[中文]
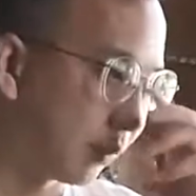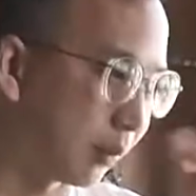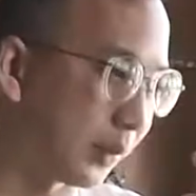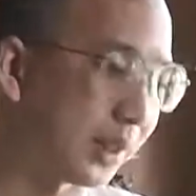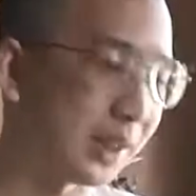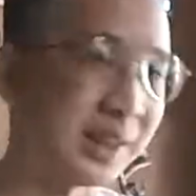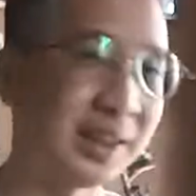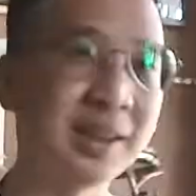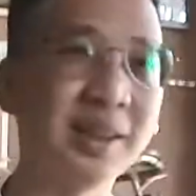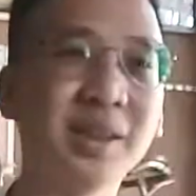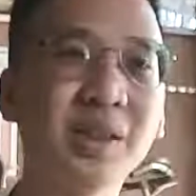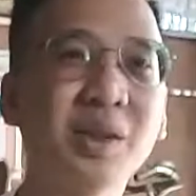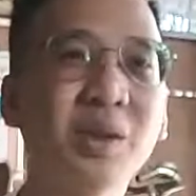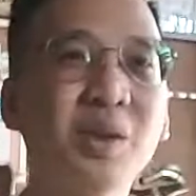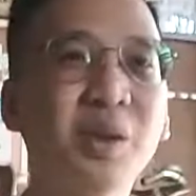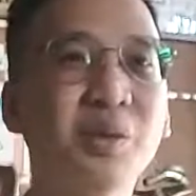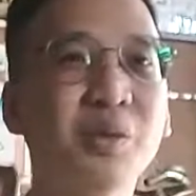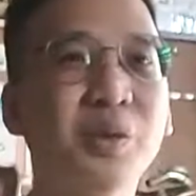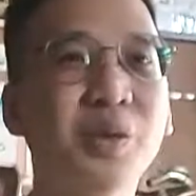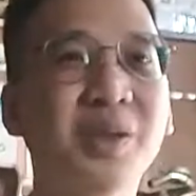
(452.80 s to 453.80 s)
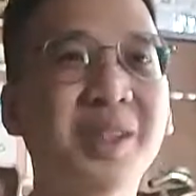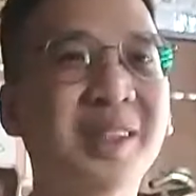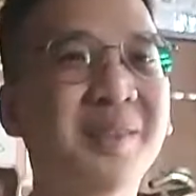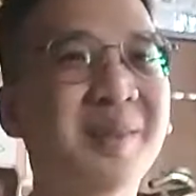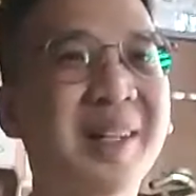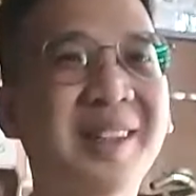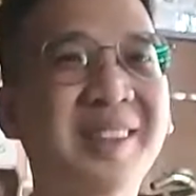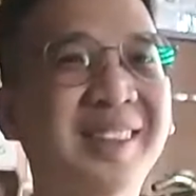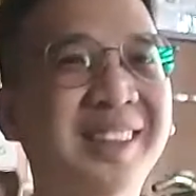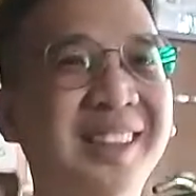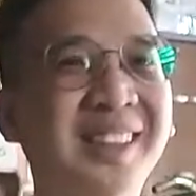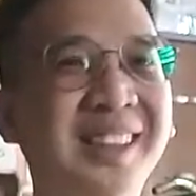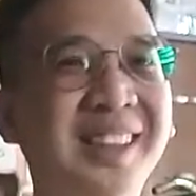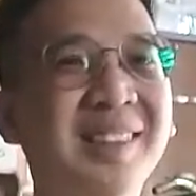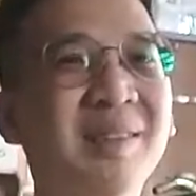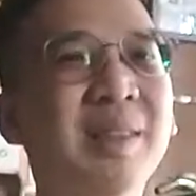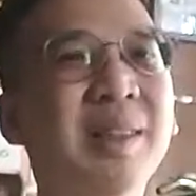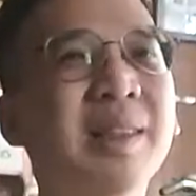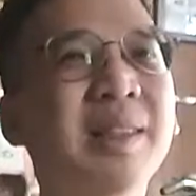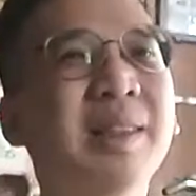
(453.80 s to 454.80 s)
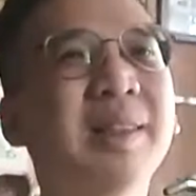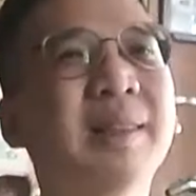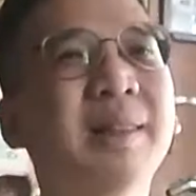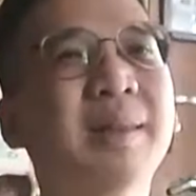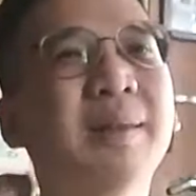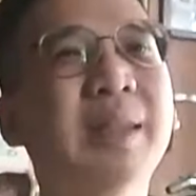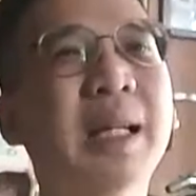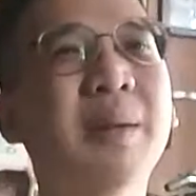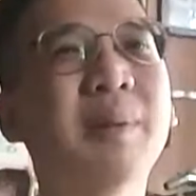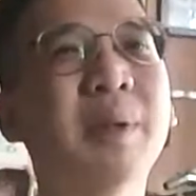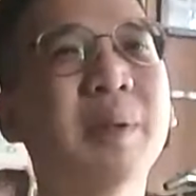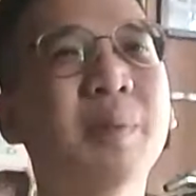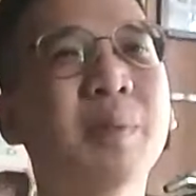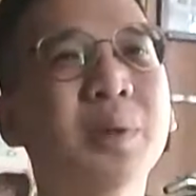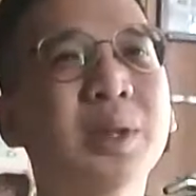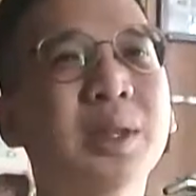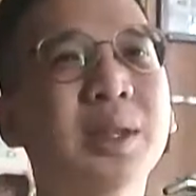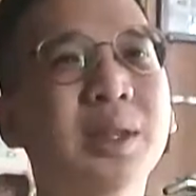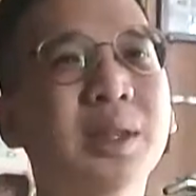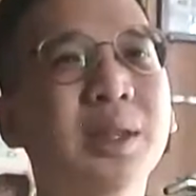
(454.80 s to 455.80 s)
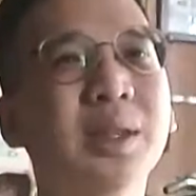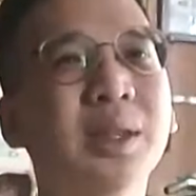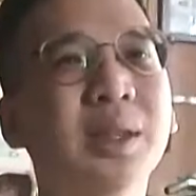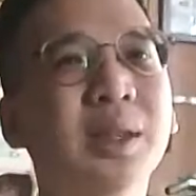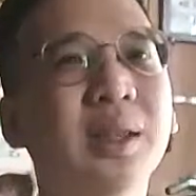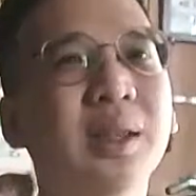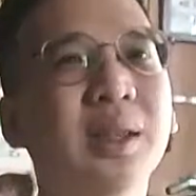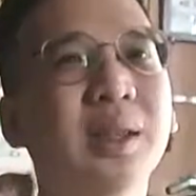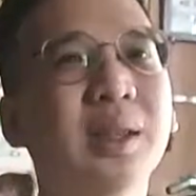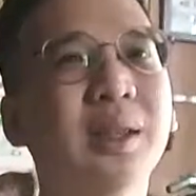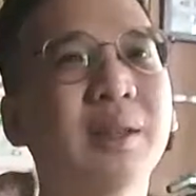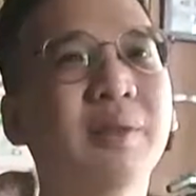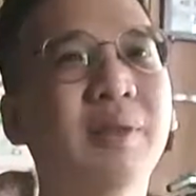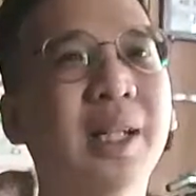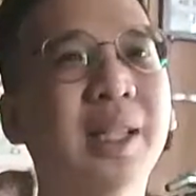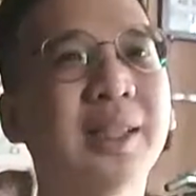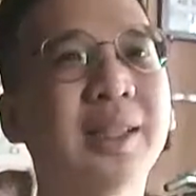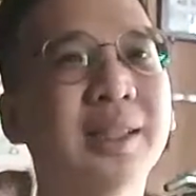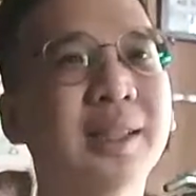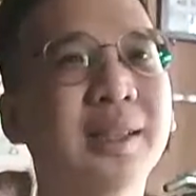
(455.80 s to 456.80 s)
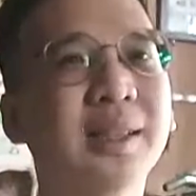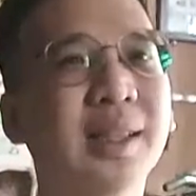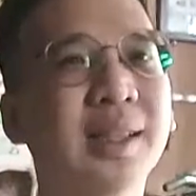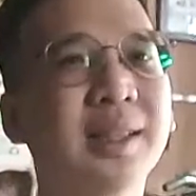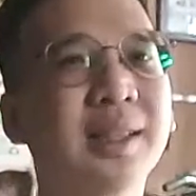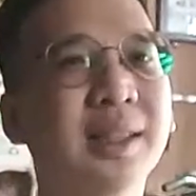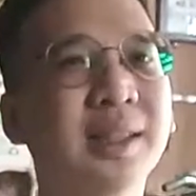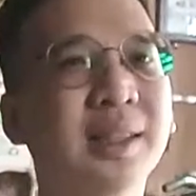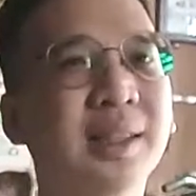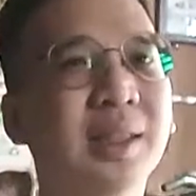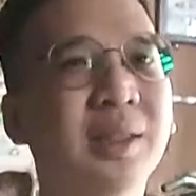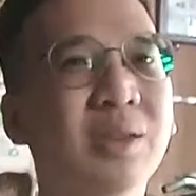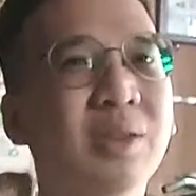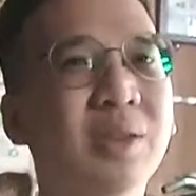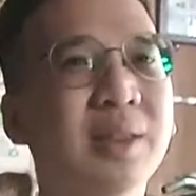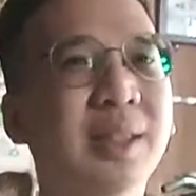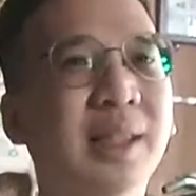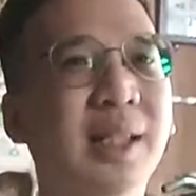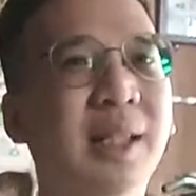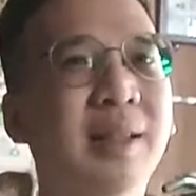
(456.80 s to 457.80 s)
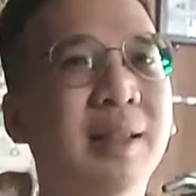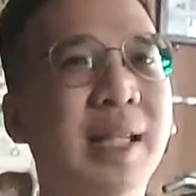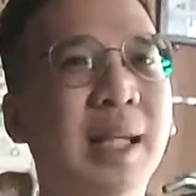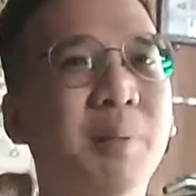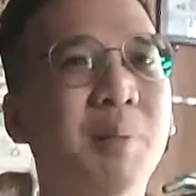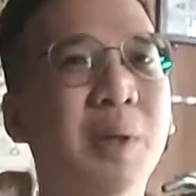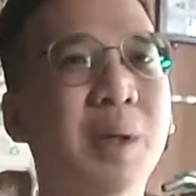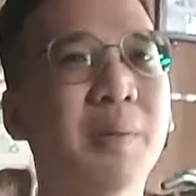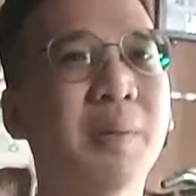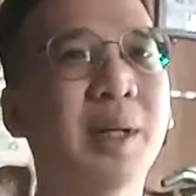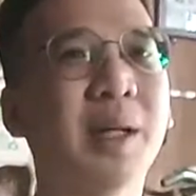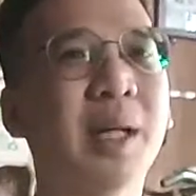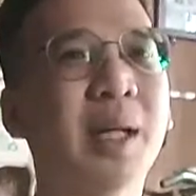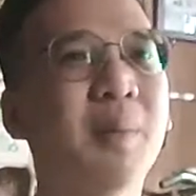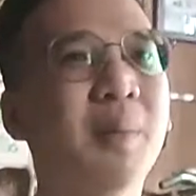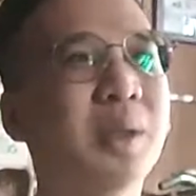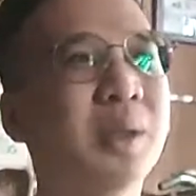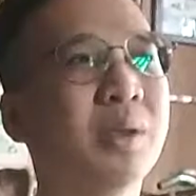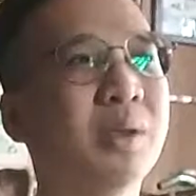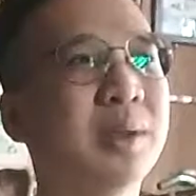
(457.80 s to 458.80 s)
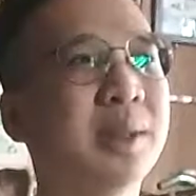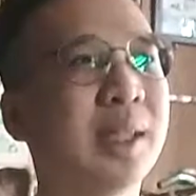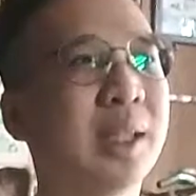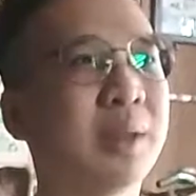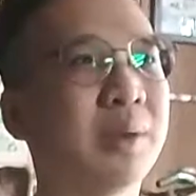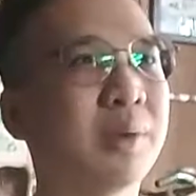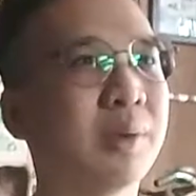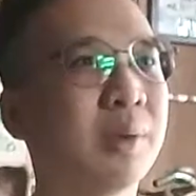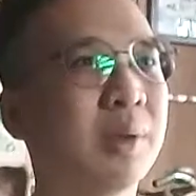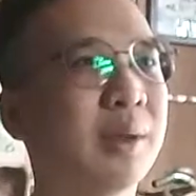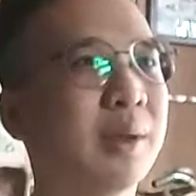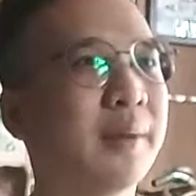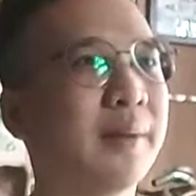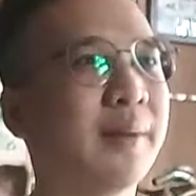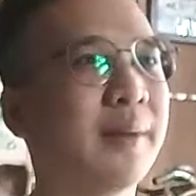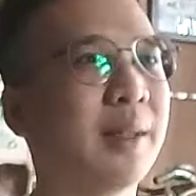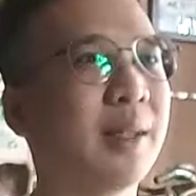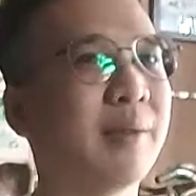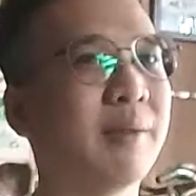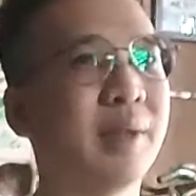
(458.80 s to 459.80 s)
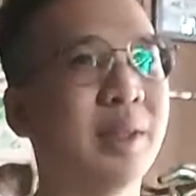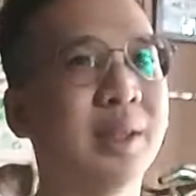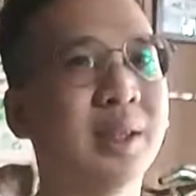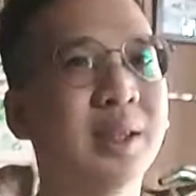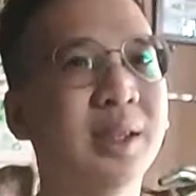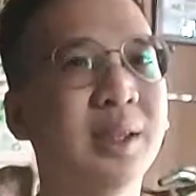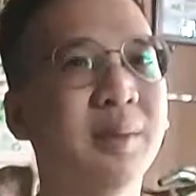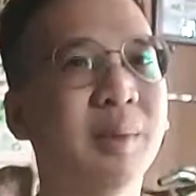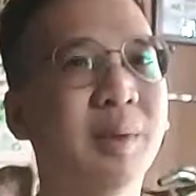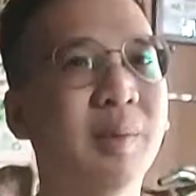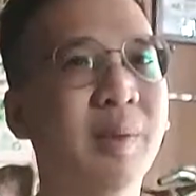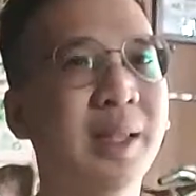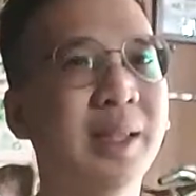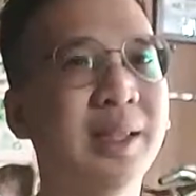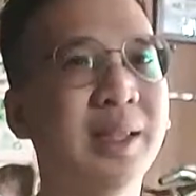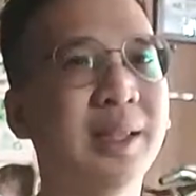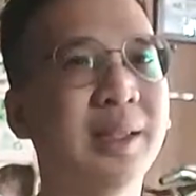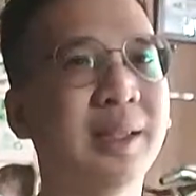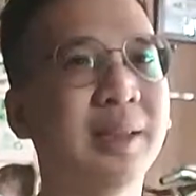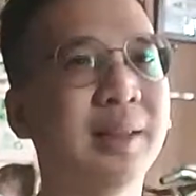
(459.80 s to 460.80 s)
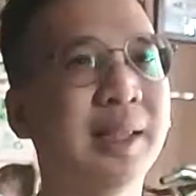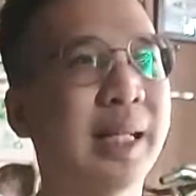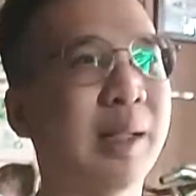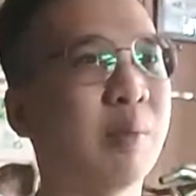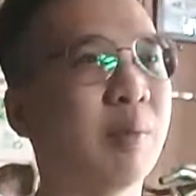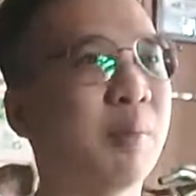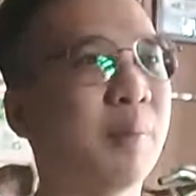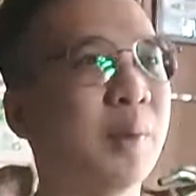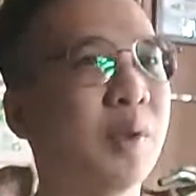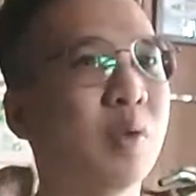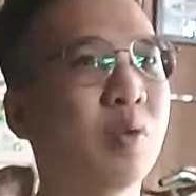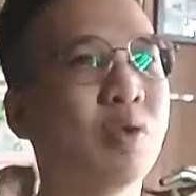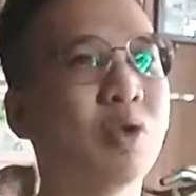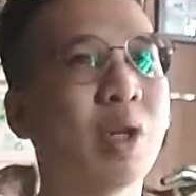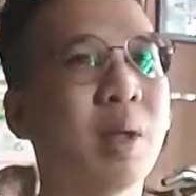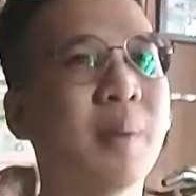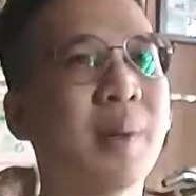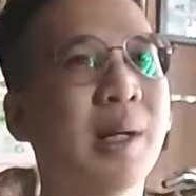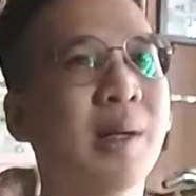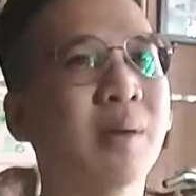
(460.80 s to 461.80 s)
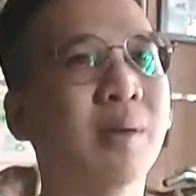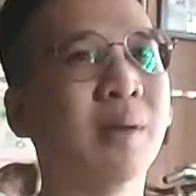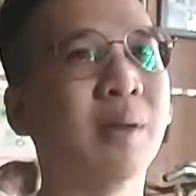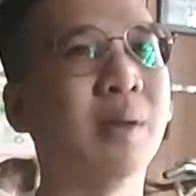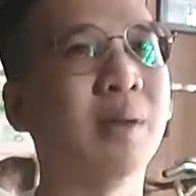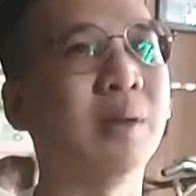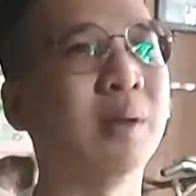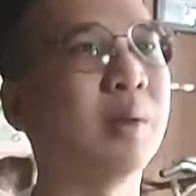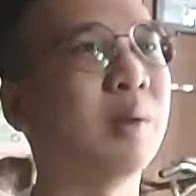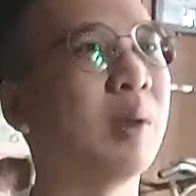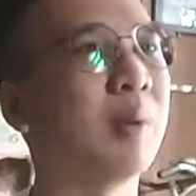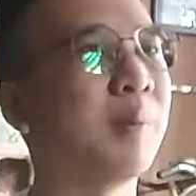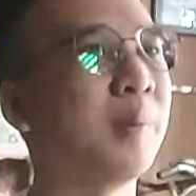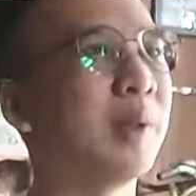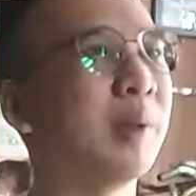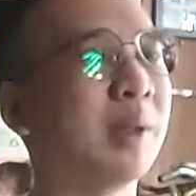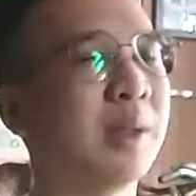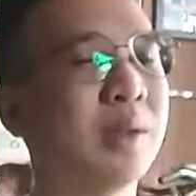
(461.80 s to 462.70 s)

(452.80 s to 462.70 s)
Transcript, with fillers: 本地人就恢复原貌了的，因为他们不是。发自内心的去想要改变吗？他们就想说，反正你们外地人来，我们就拽不好咯。如果没有